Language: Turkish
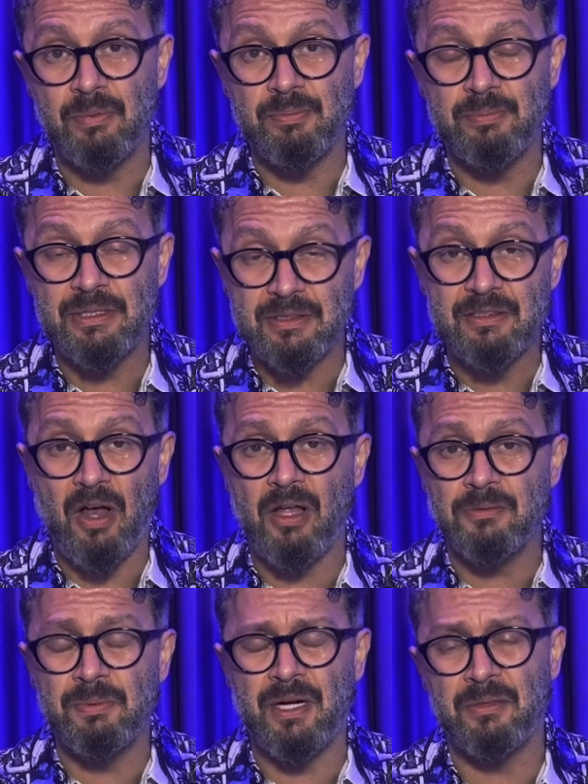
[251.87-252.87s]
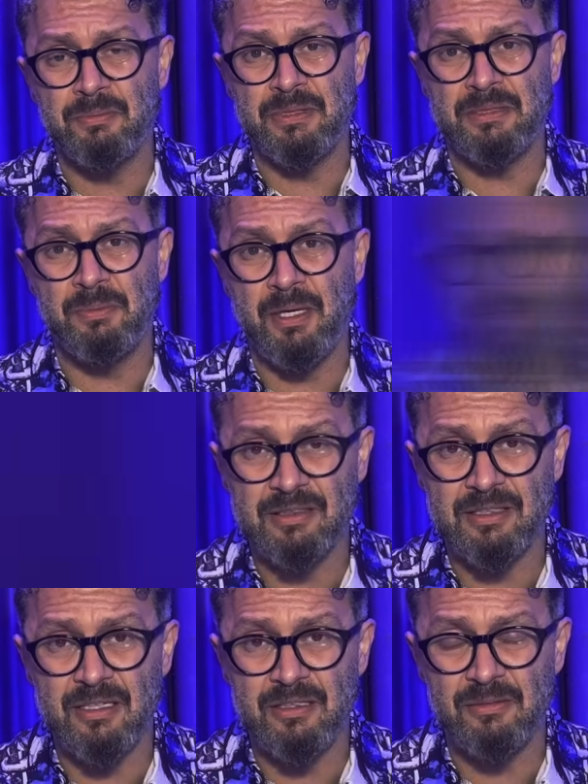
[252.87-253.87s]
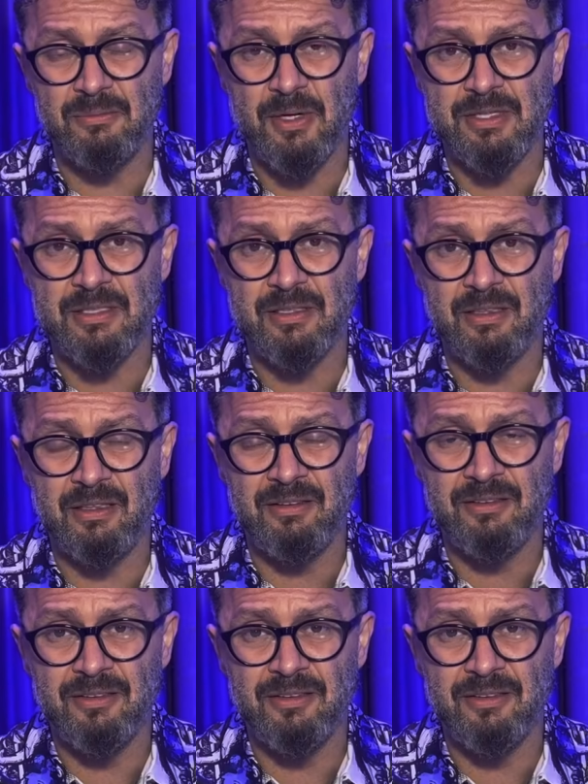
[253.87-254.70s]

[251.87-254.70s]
biz rahat bırak bizi be Sayın Musk. He?